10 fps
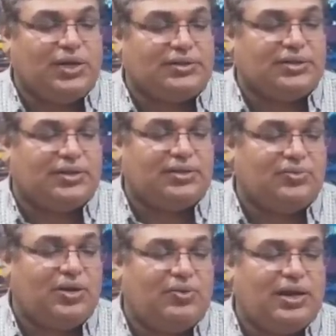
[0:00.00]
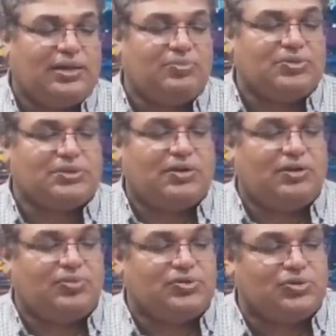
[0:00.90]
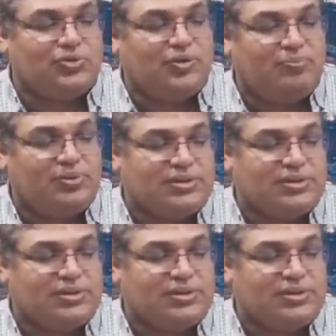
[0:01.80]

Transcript: حزيران وهو أعلى مستوى منذ نوفمبر